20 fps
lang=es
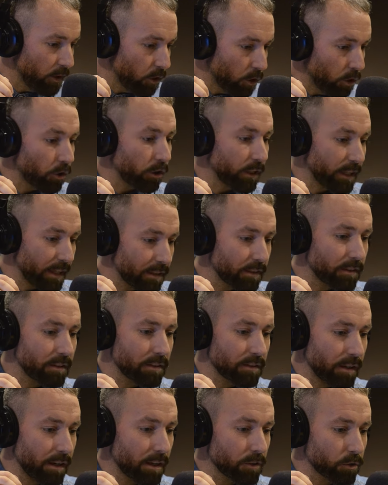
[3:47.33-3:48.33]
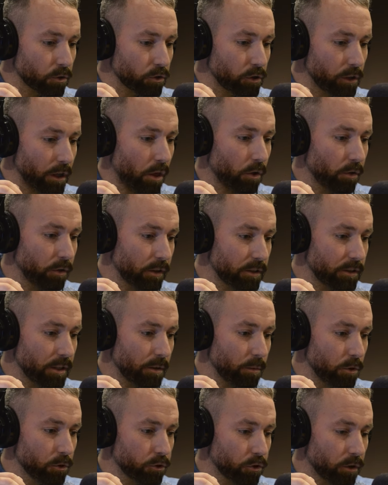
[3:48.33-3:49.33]
corrientes en la sociedad donde ese
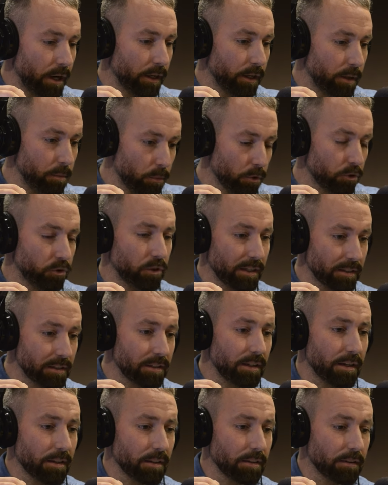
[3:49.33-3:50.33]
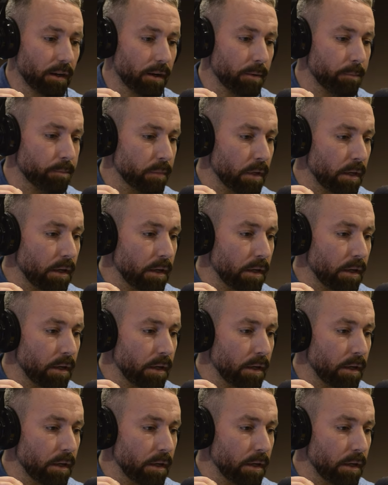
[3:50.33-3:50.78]
bolsonarismo se asienta